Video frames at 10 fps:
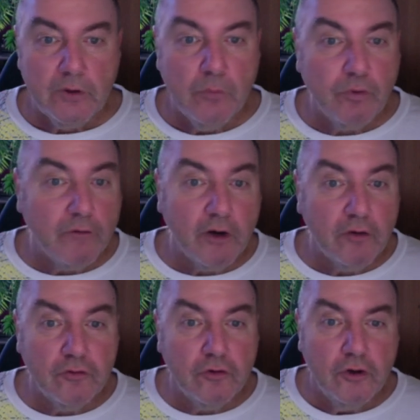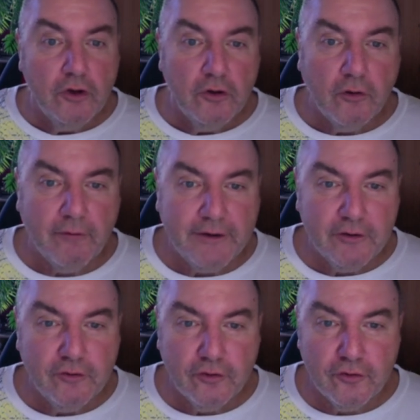pour avoir une, on va dire
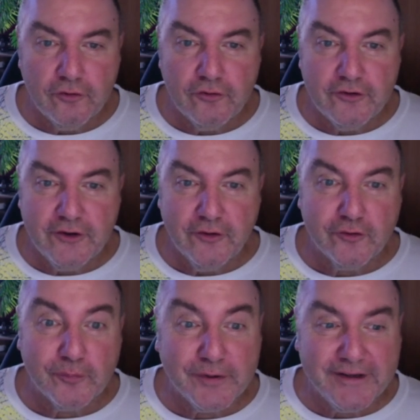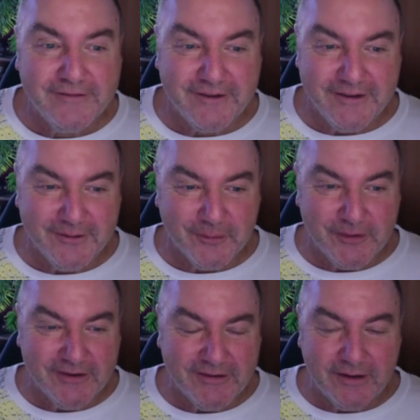une, une séance privée, si on peut
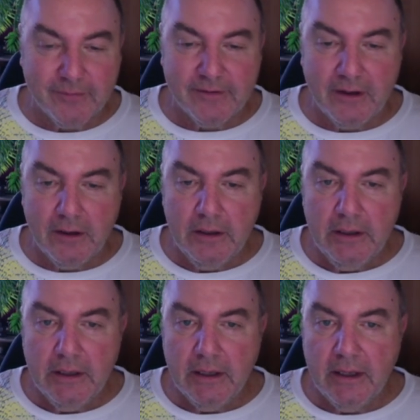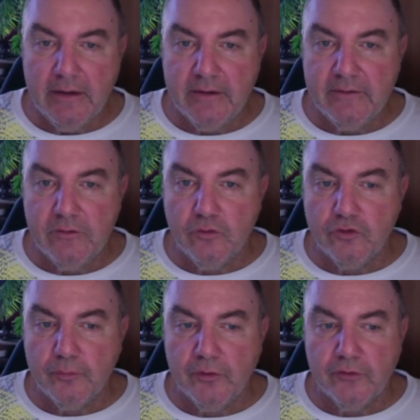dire ça comme ça. Hein. Et sinon,
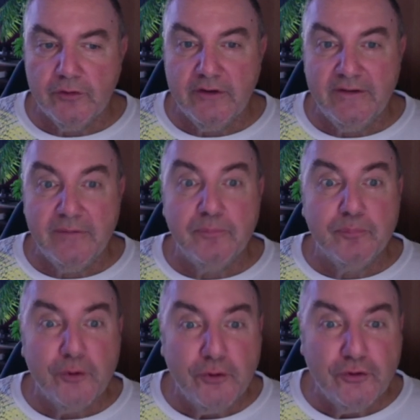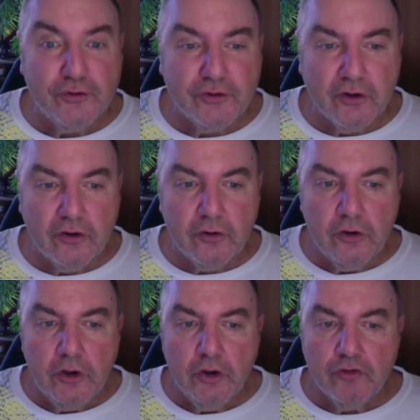je pense que d'ici peu de temps,
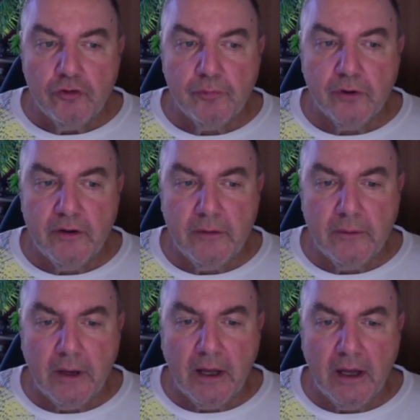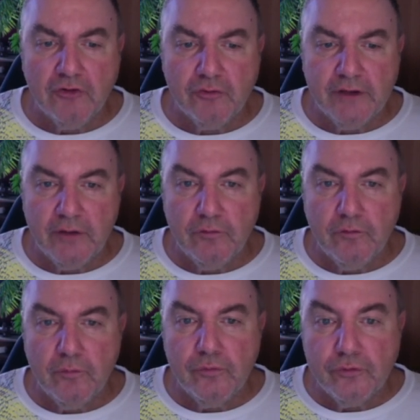je pourrais ajouter un
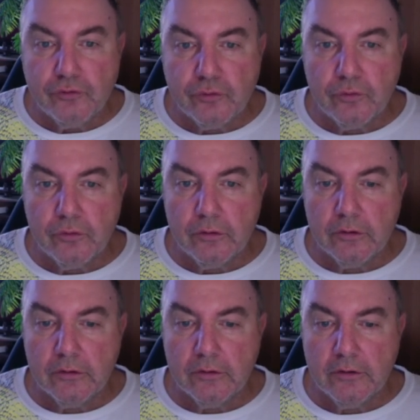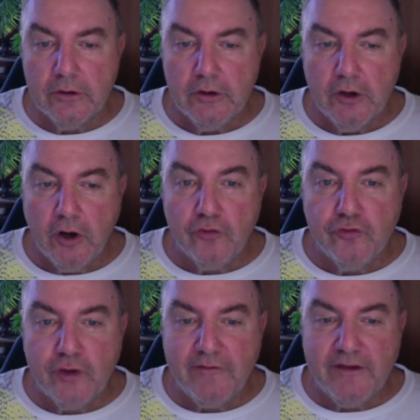nouveau bouton euh, en
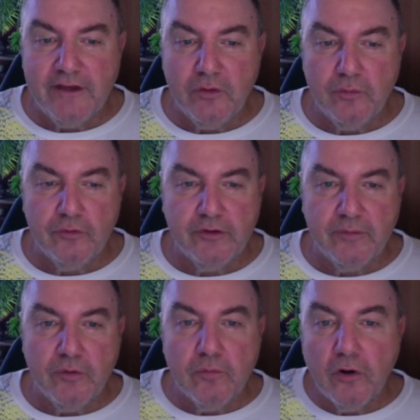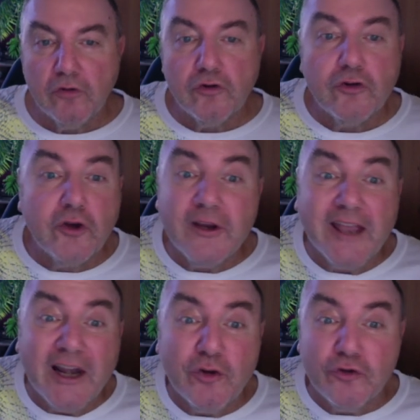dessous de la vidéo, puisqu'il me manque que
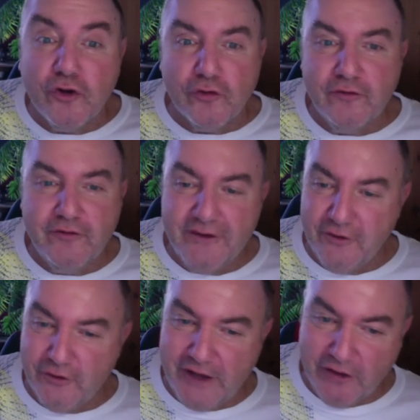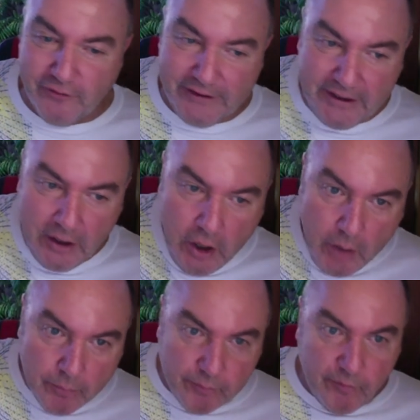quelques heures de visionnage, on va dire,
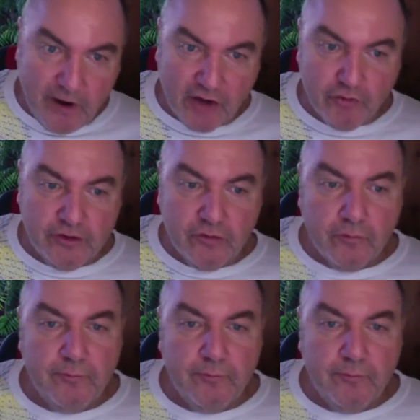pour pouvoir ajouter ce